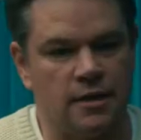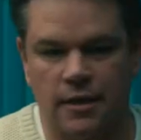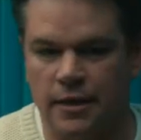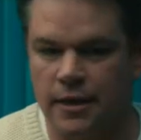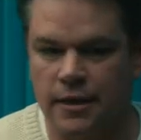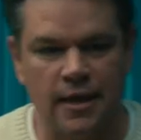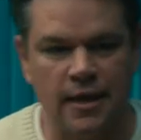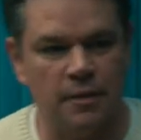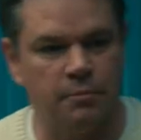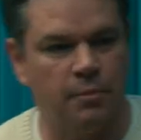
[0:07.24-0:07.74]

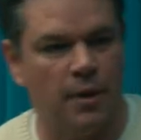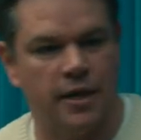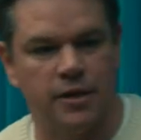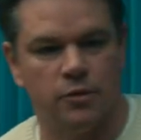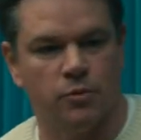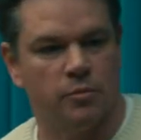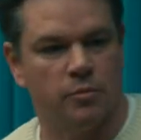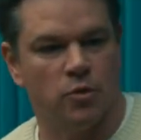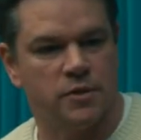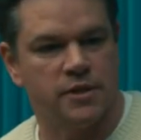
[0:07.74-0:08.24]
Но только не
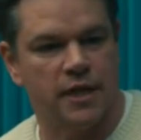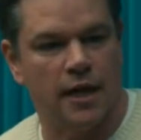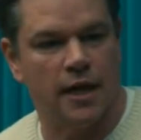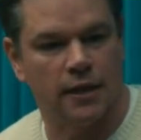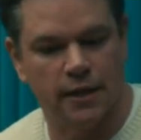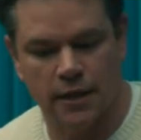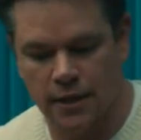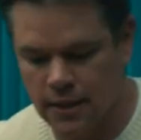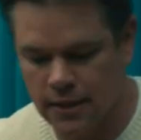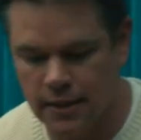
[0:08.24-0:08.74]
бессмертие.
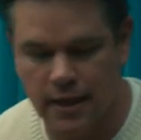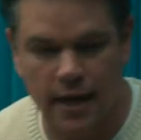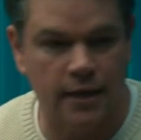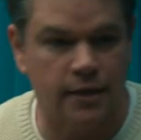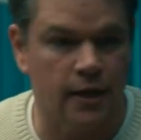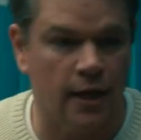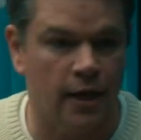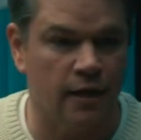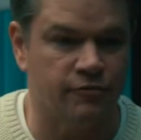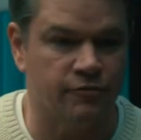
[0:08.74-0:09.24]

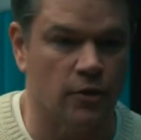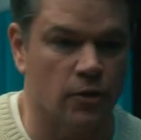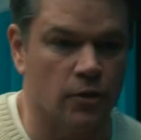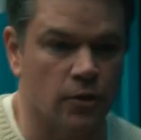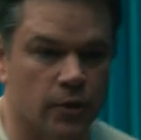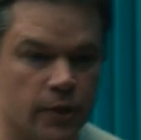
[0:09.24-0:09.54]
Его нужно